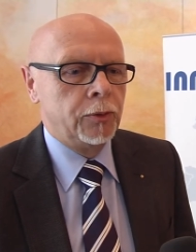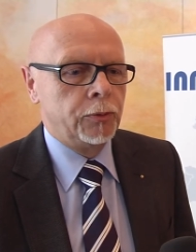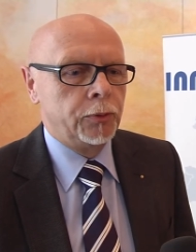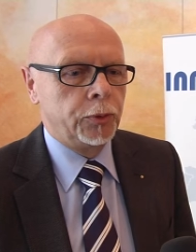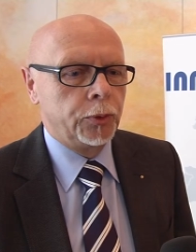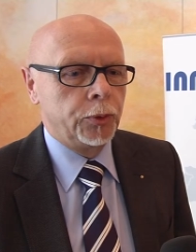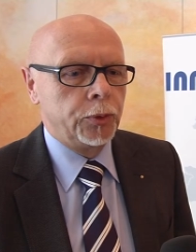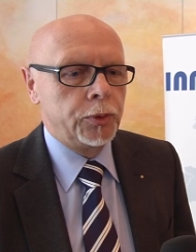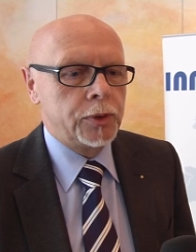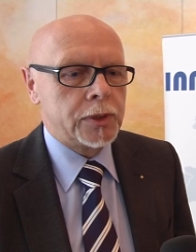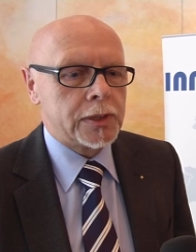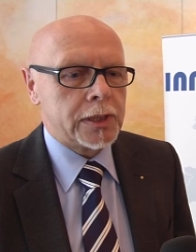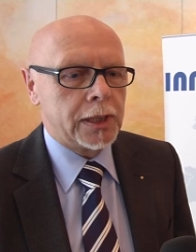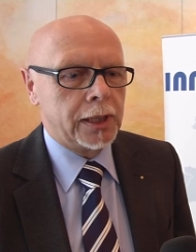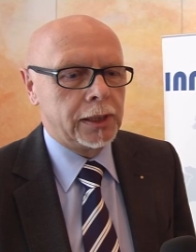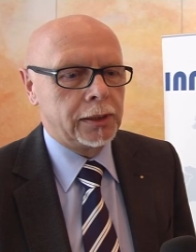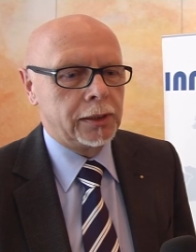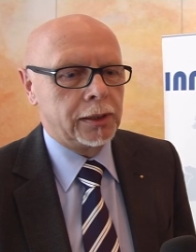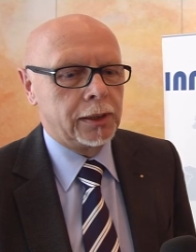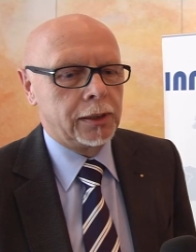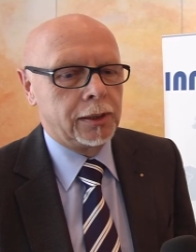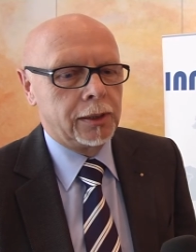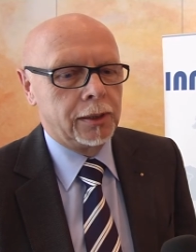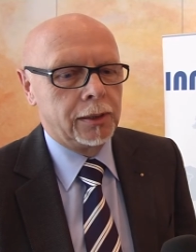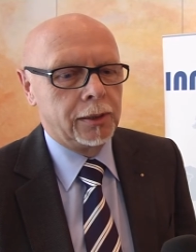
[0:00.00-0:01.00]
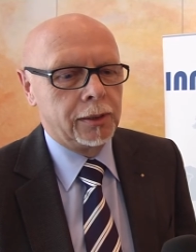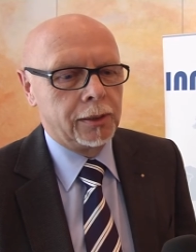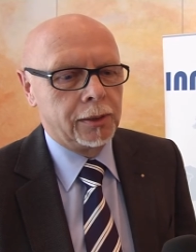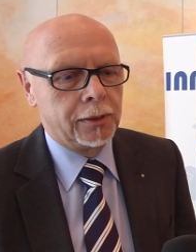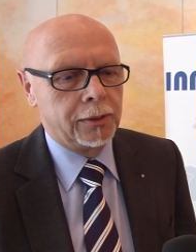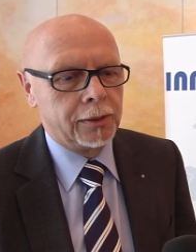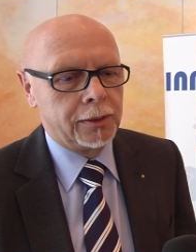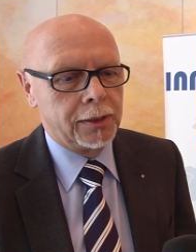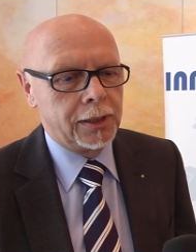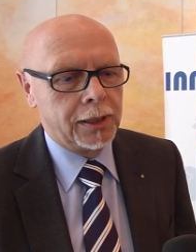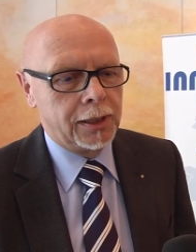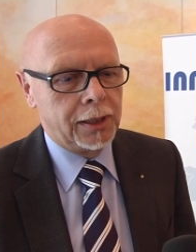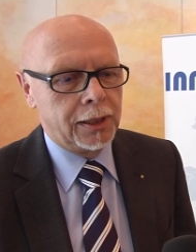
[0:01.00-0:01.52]
frühzeitig
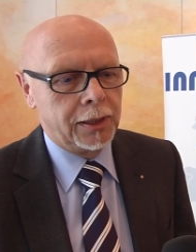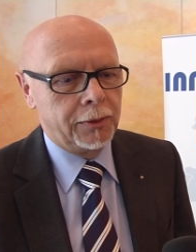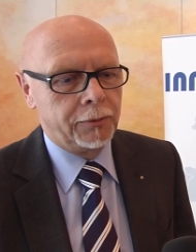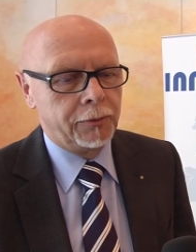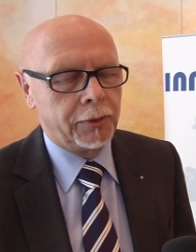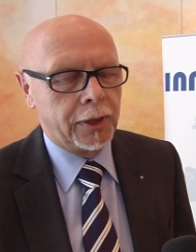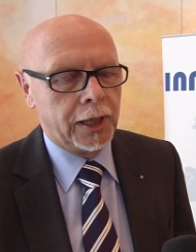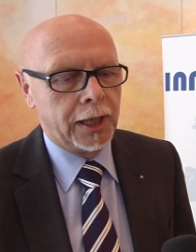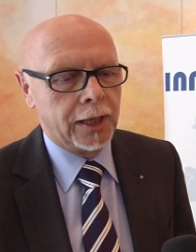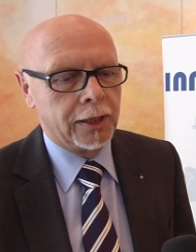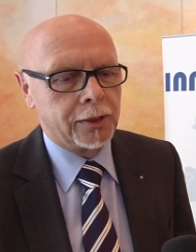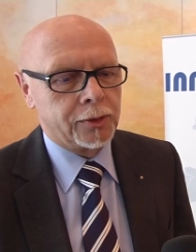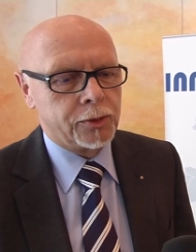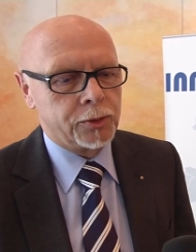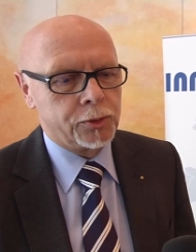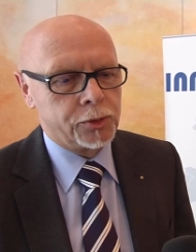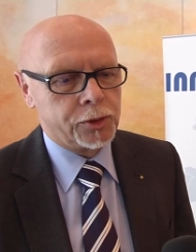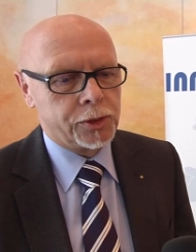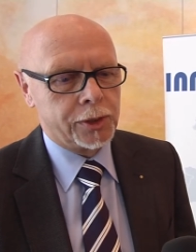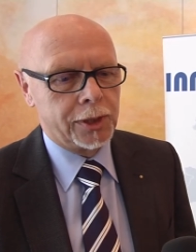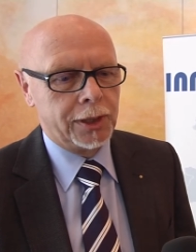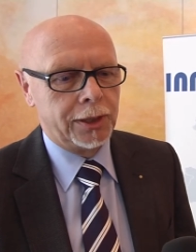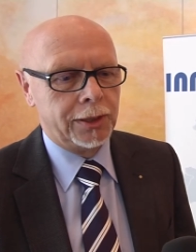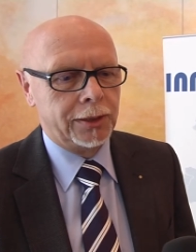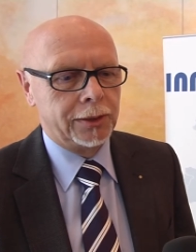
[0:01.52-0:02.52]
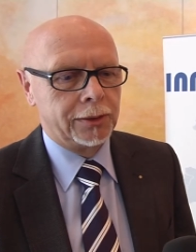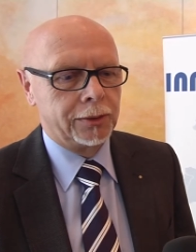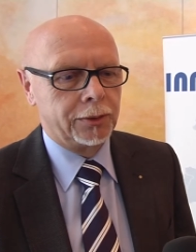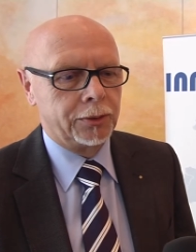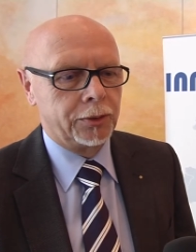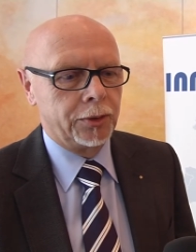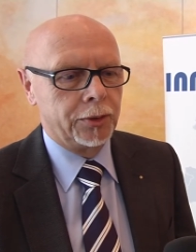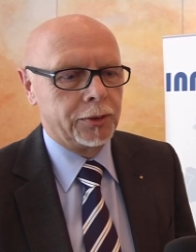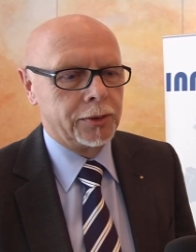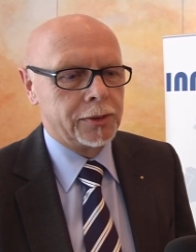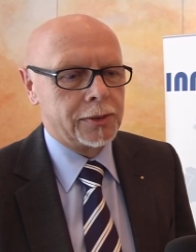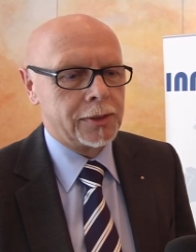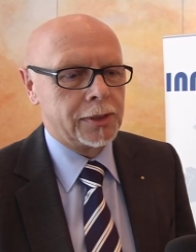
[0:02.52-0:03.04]
äh, die Fragen zu stellen,
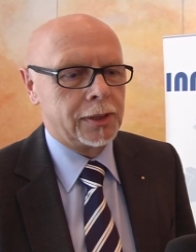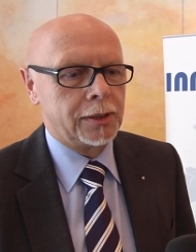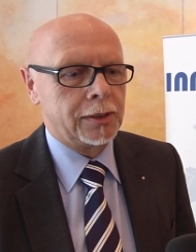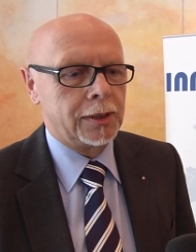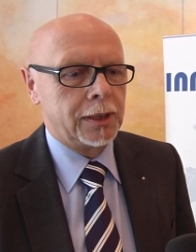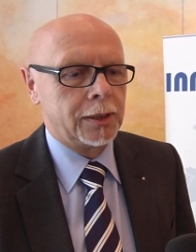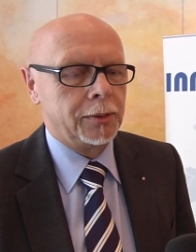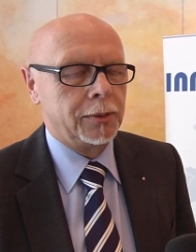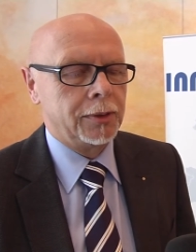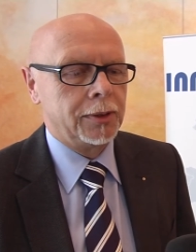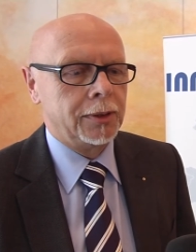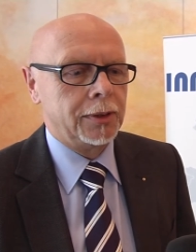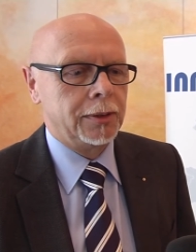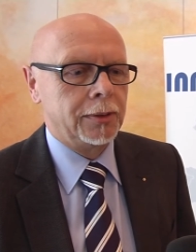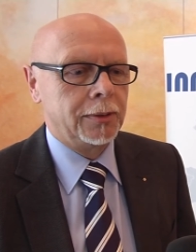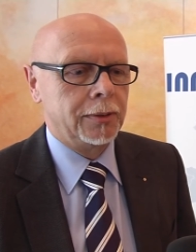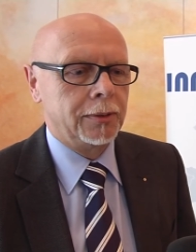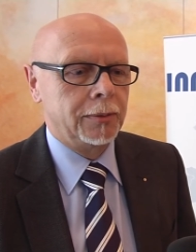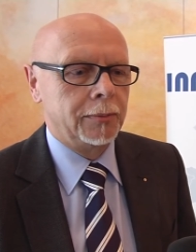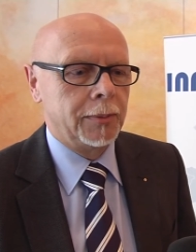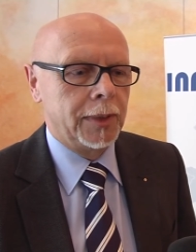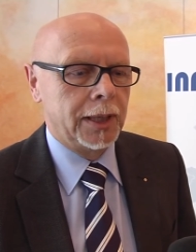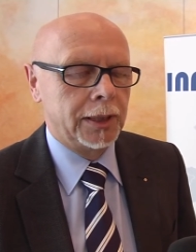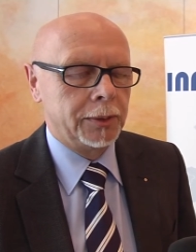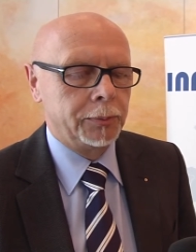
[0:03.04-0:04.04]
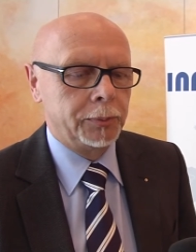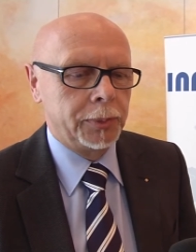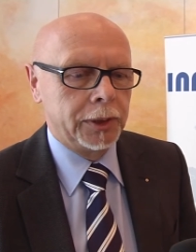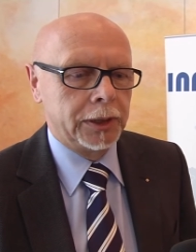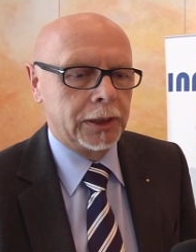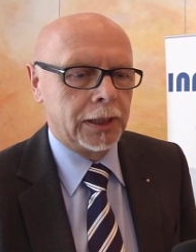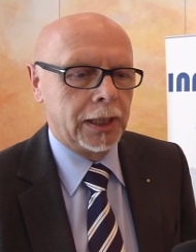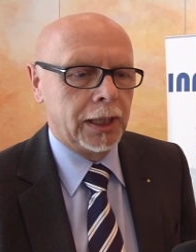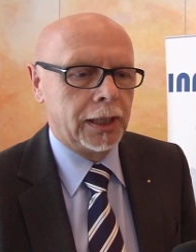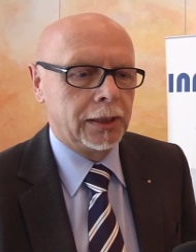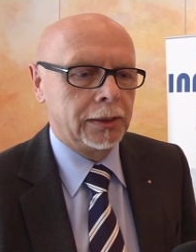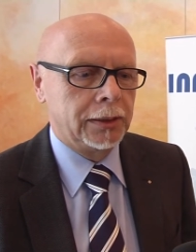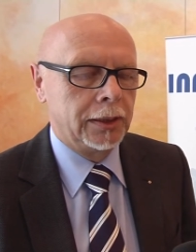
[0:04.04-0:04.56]
können sich dann in
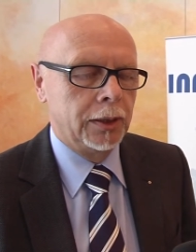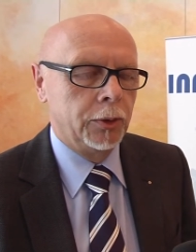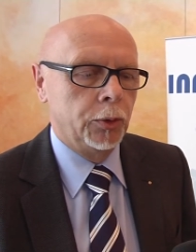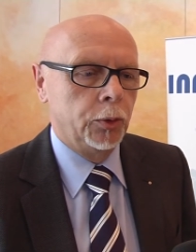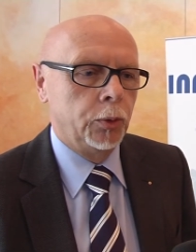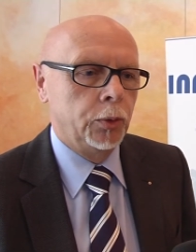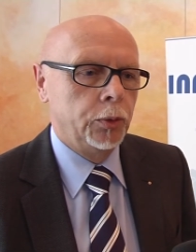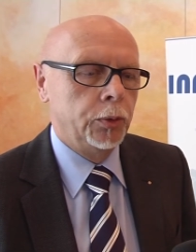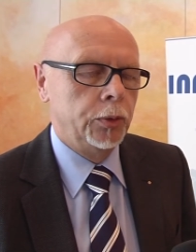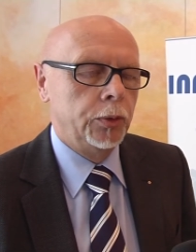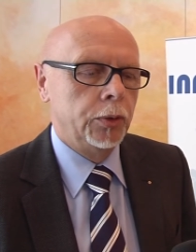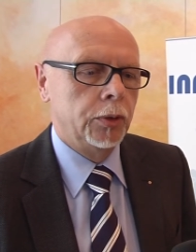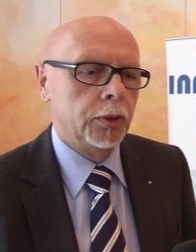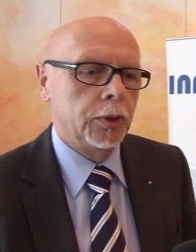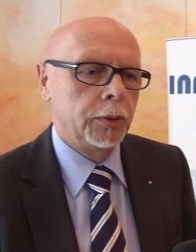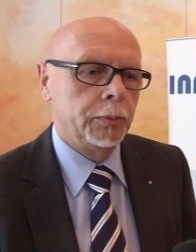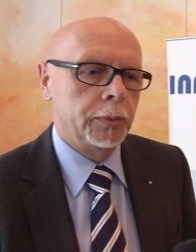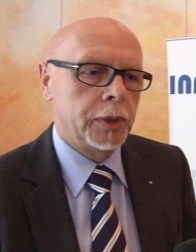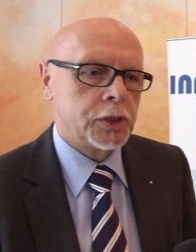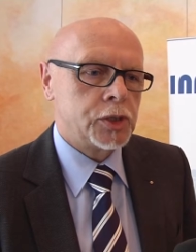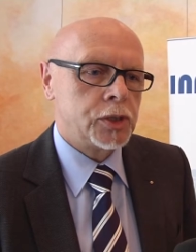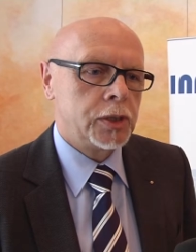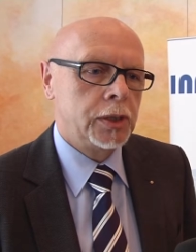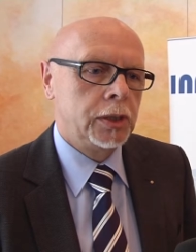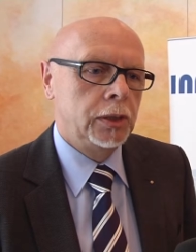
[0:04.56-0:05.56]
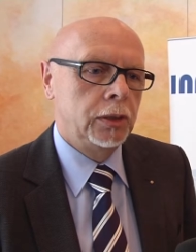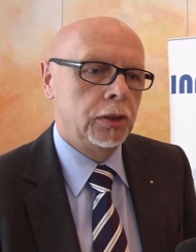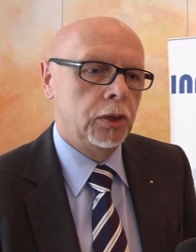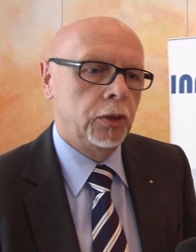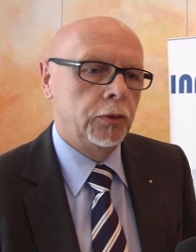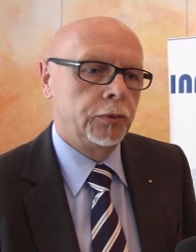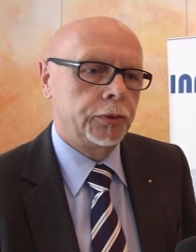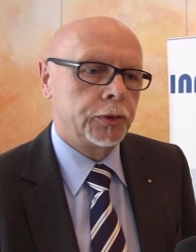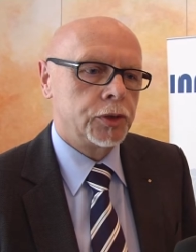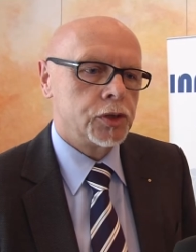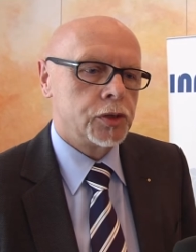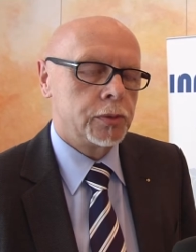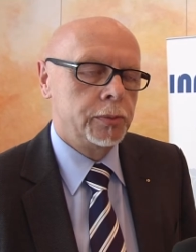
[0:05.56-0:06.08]
Anbetracht der höheren
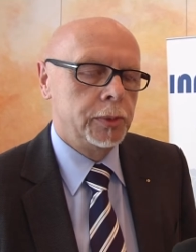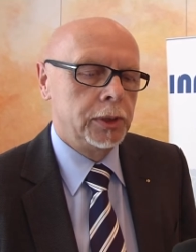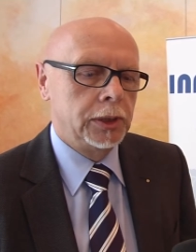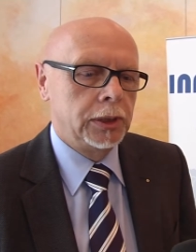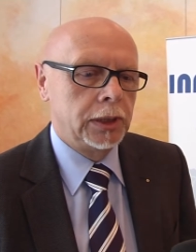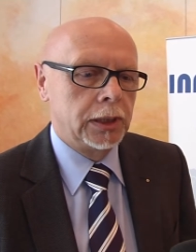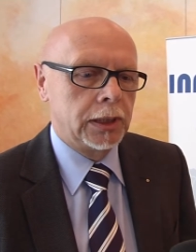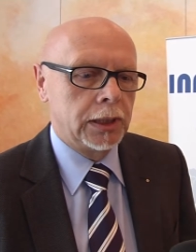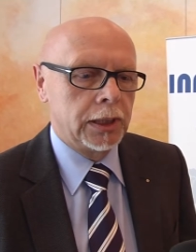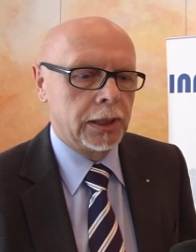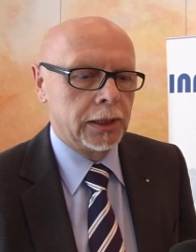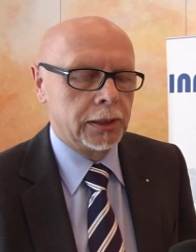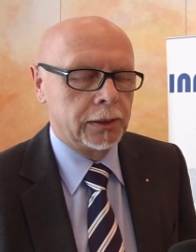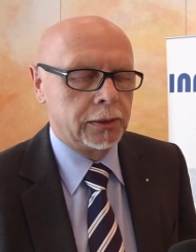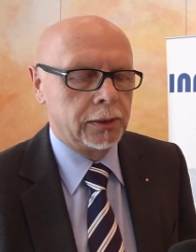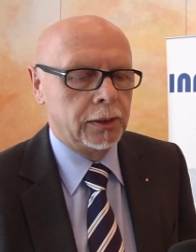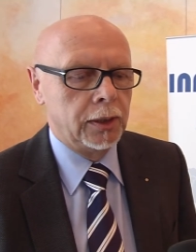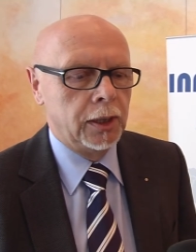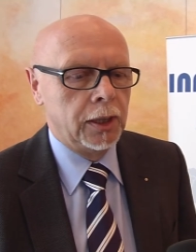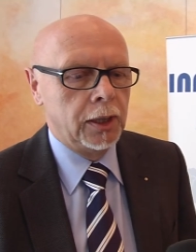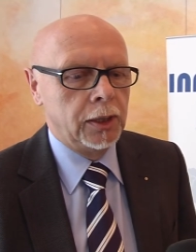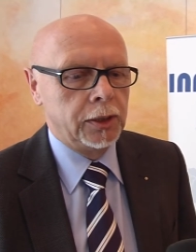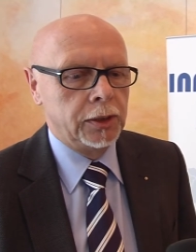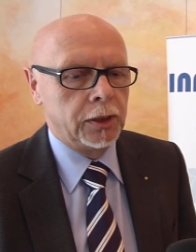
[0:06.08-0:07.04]
Maschinenlaufgeschwindigkeiten,